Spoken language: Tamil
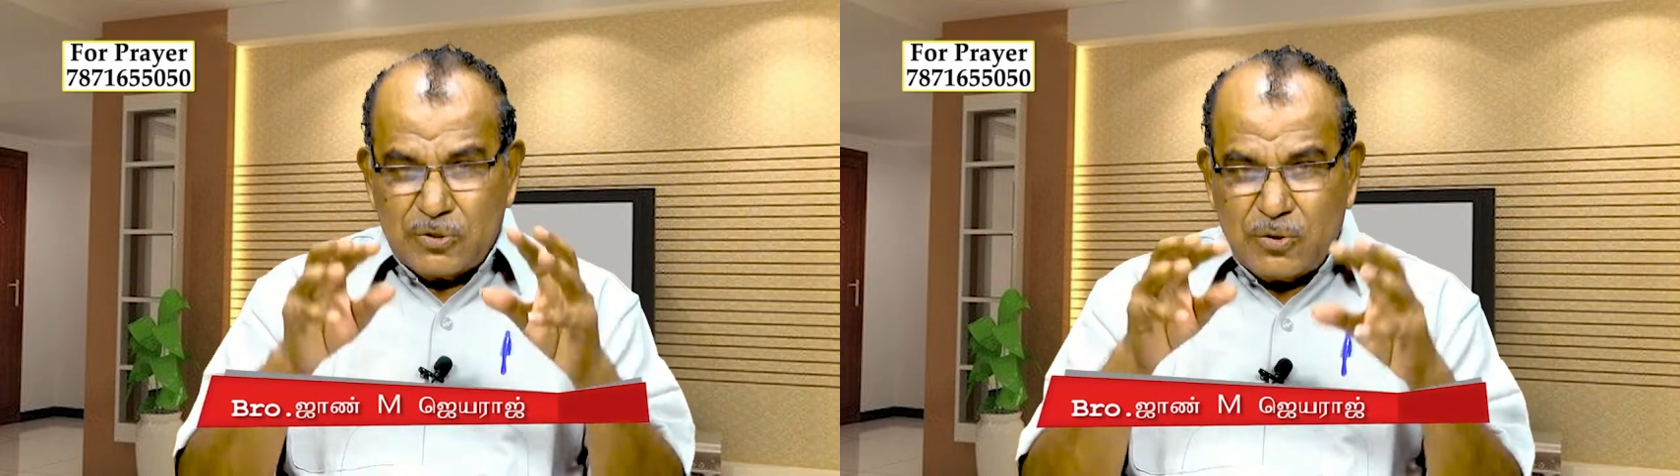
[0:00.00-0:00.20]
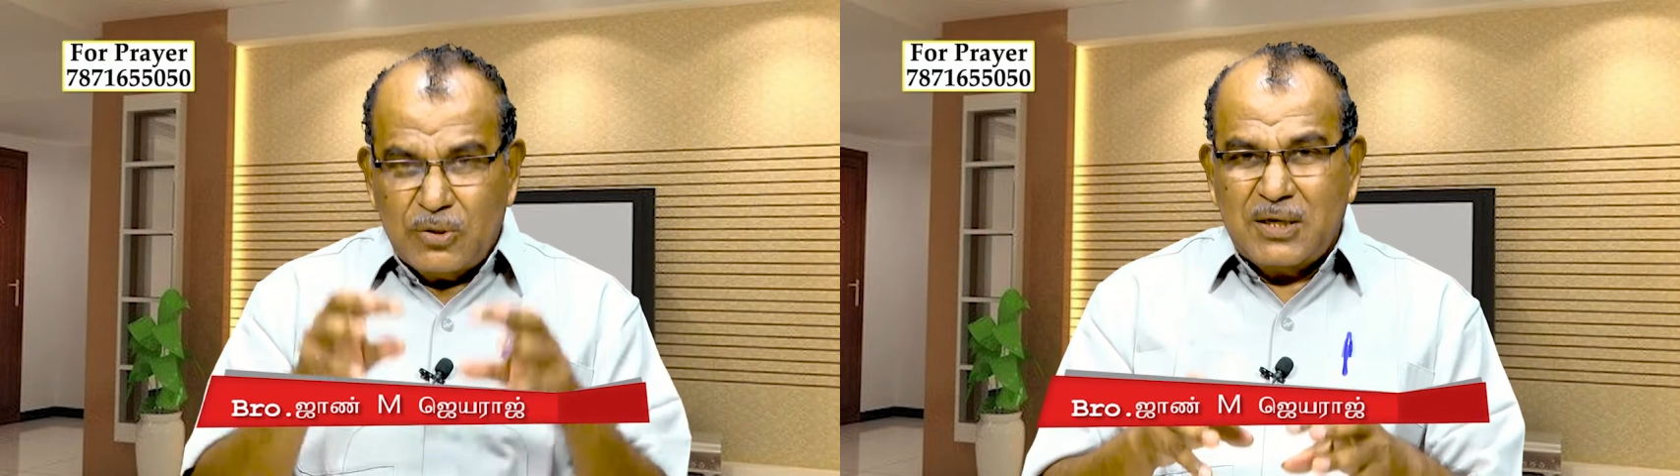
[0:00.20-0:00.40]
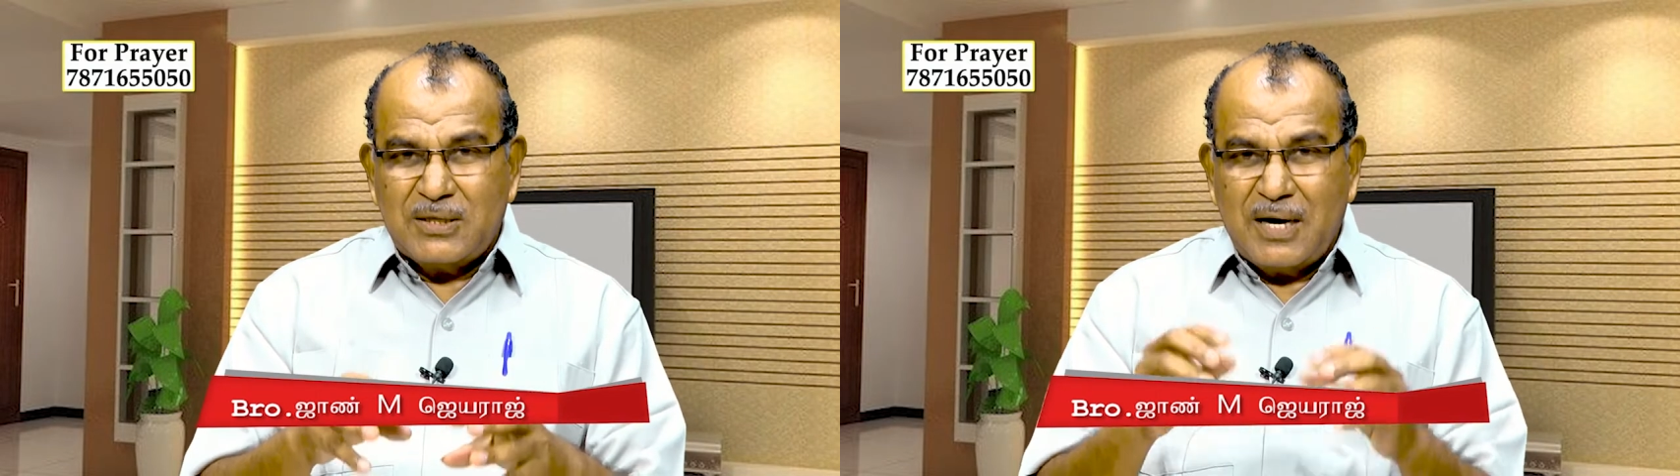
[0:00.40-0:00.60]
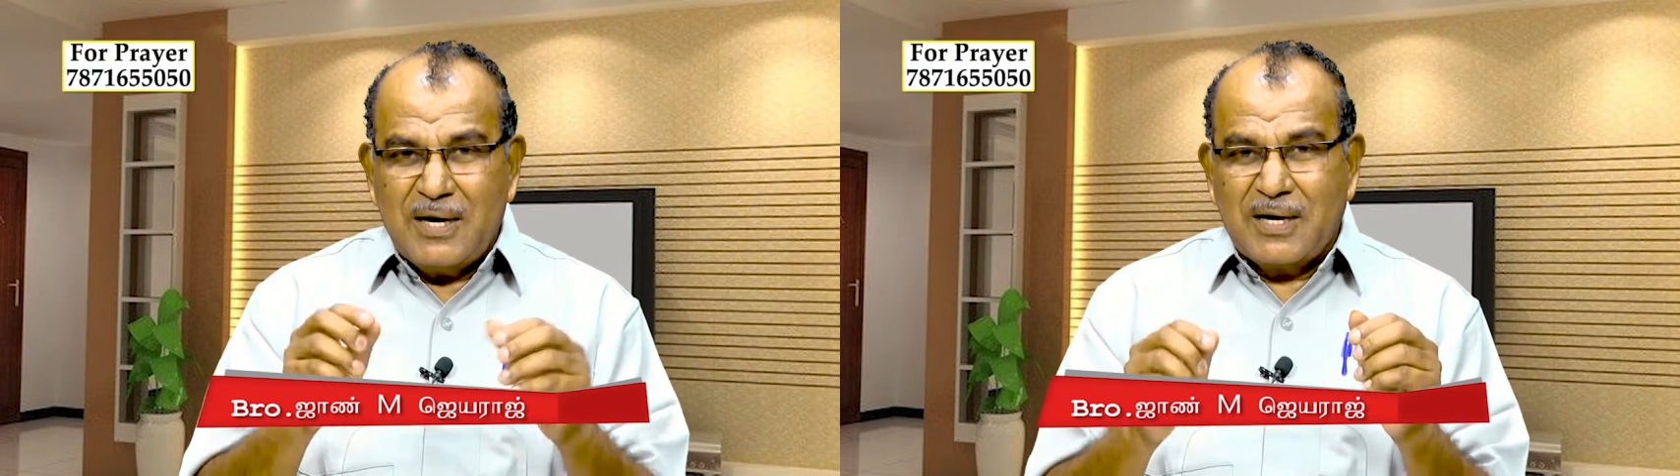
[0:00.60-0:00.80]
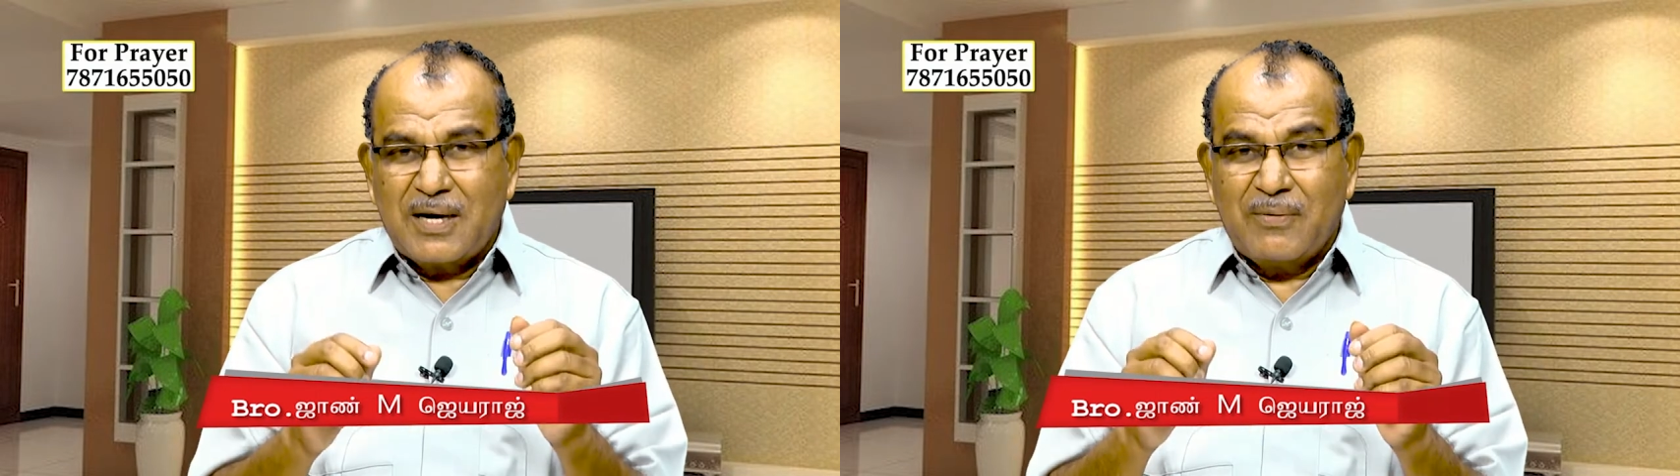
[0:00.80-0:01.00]

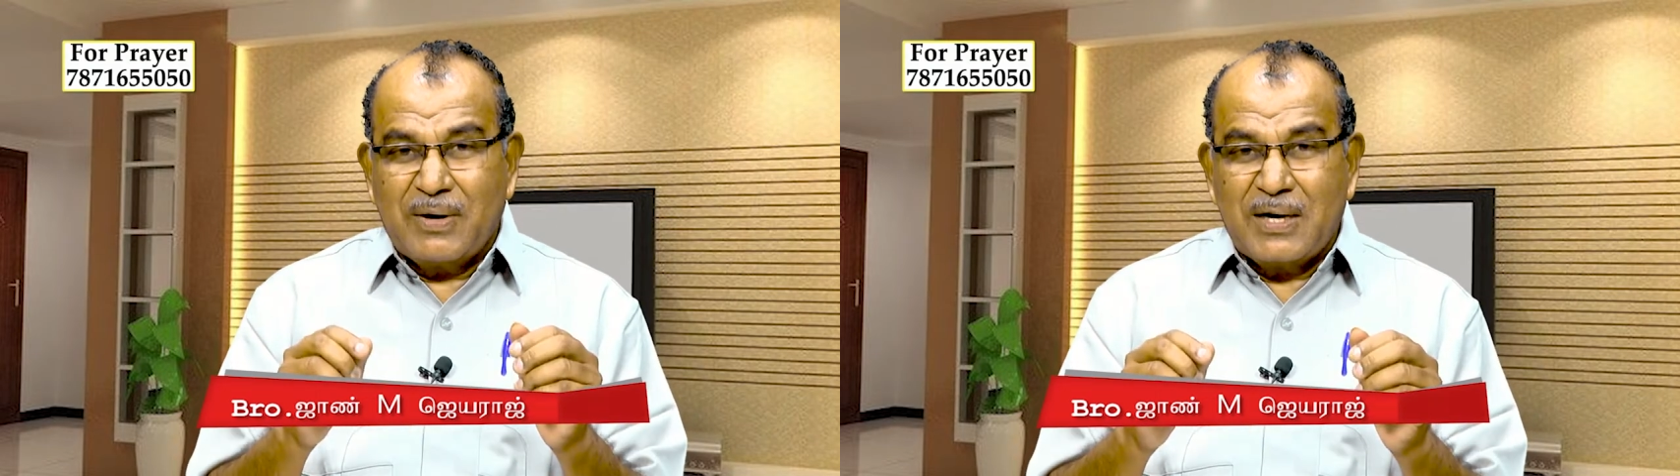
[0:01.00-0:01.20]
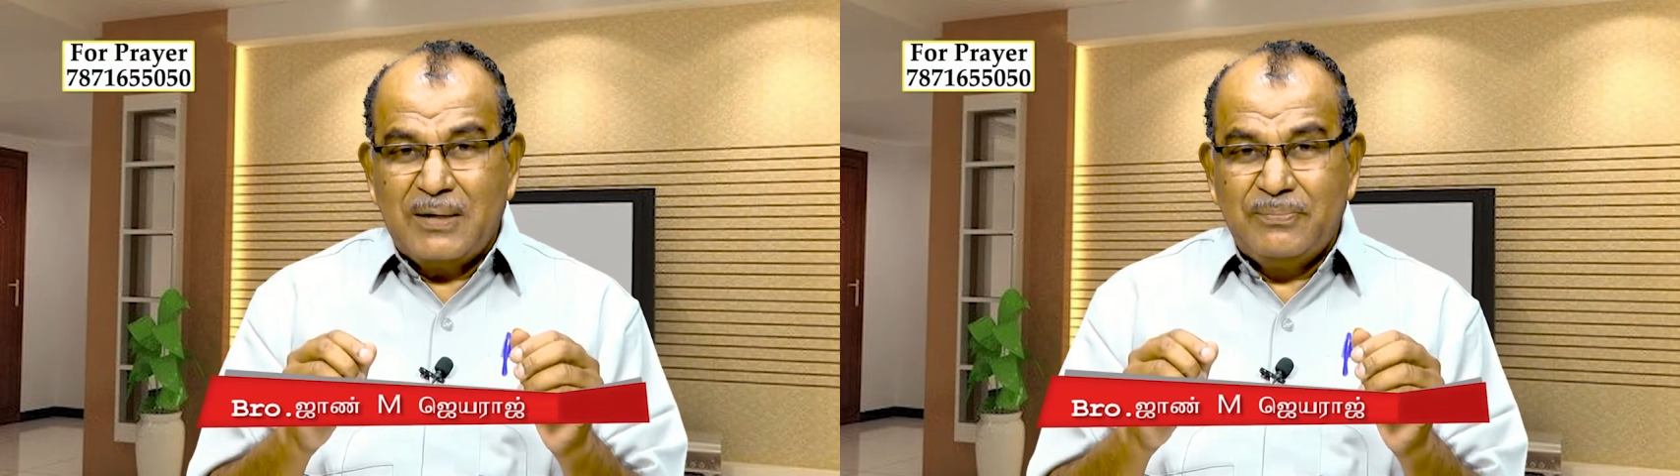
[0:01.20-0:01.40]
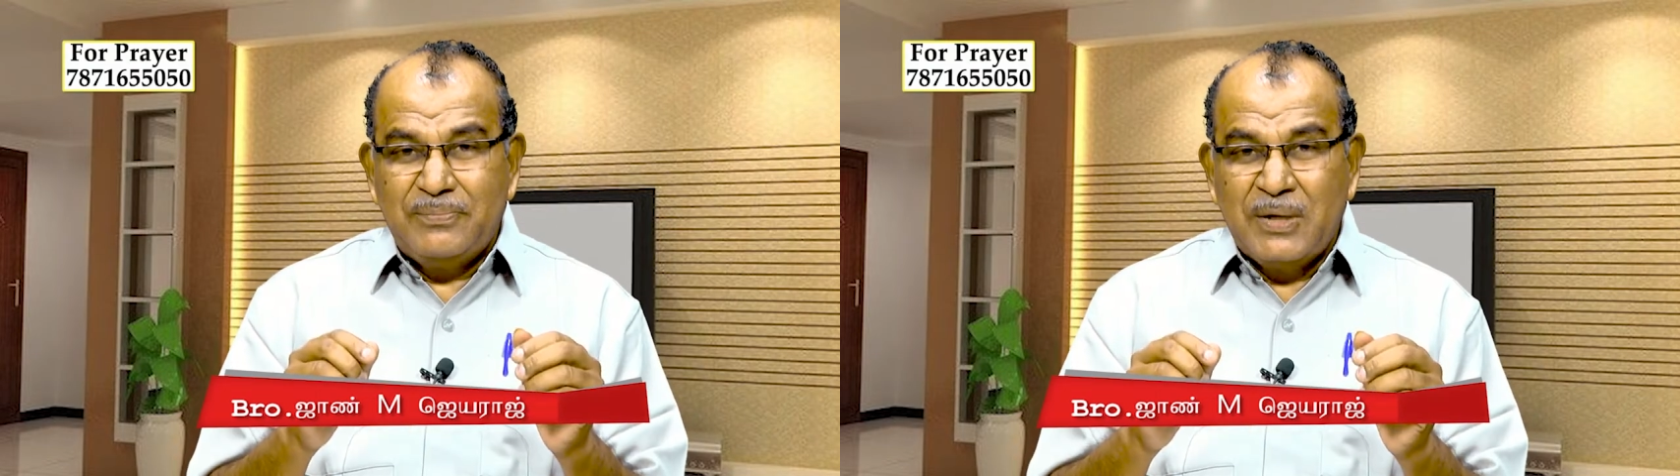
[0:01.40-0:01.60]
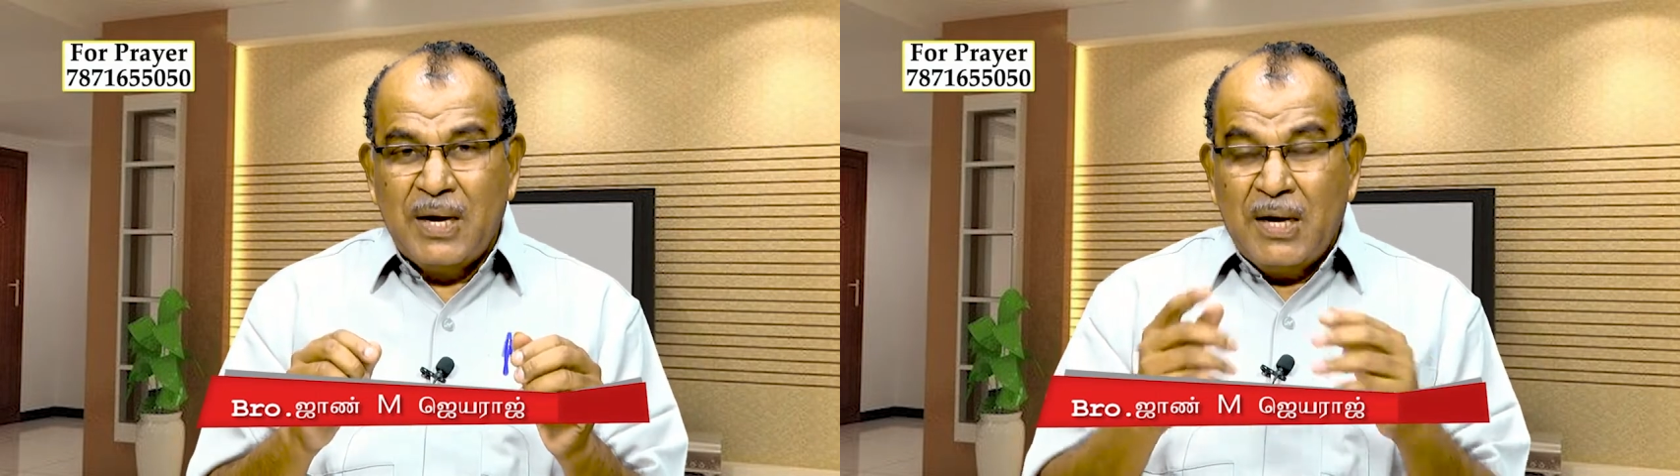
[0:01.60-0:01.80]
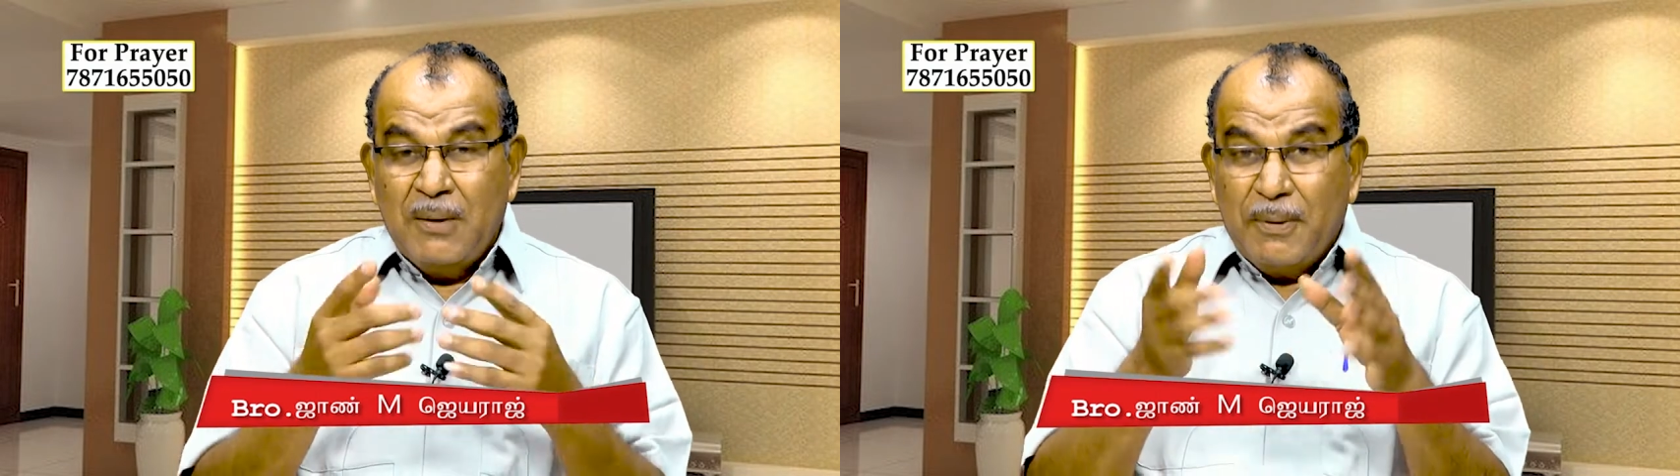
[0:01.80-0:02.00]
சொந்தத்தில் இருக்கிறவர்கள்
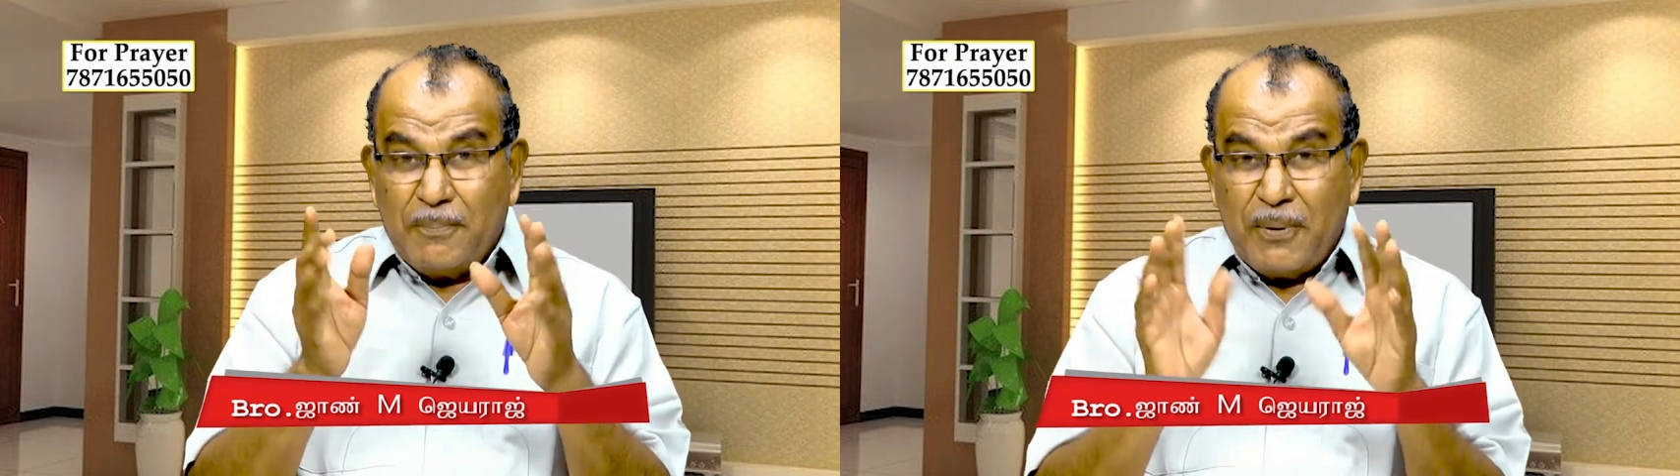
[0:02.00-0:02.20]
இப்படி